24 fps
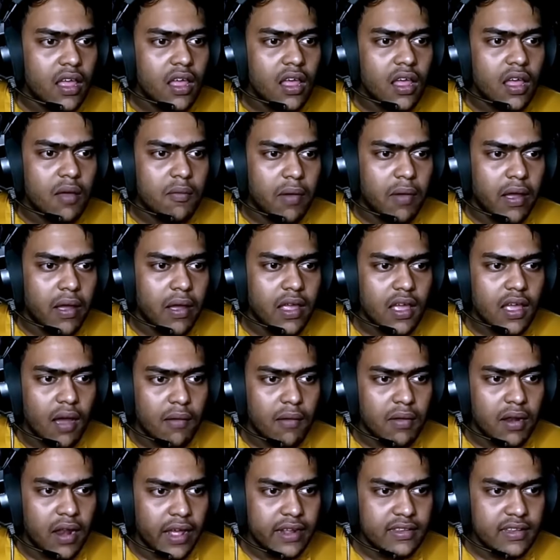ভাই আমার
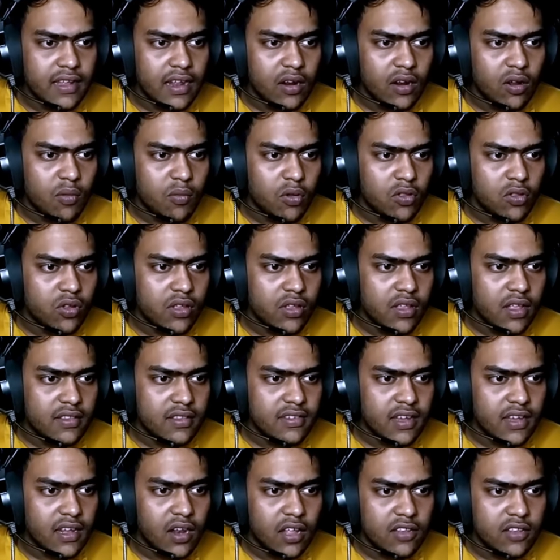লাইটটা এরকম বন্ধ হয়ে যাচ্ছে
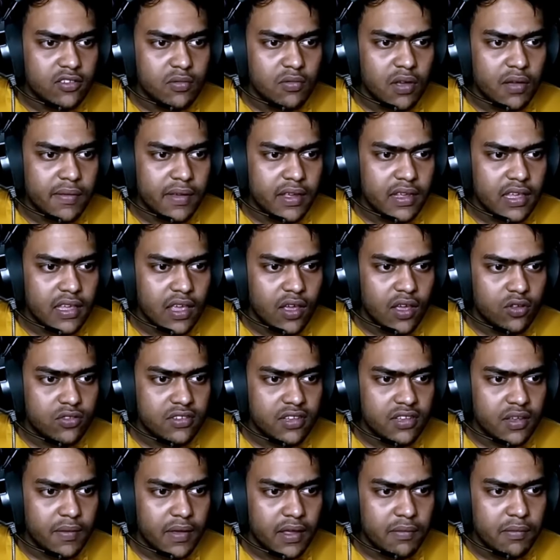কেন আচমকা ভাই কী হচ্ছে
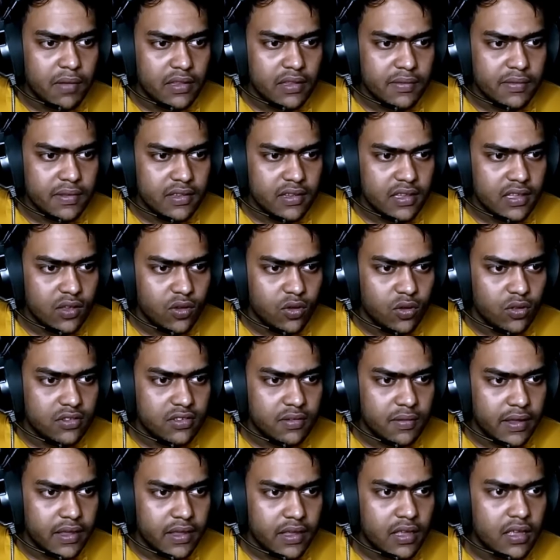ভাই মাঝে মাঝে কী হচ্ছে ভাই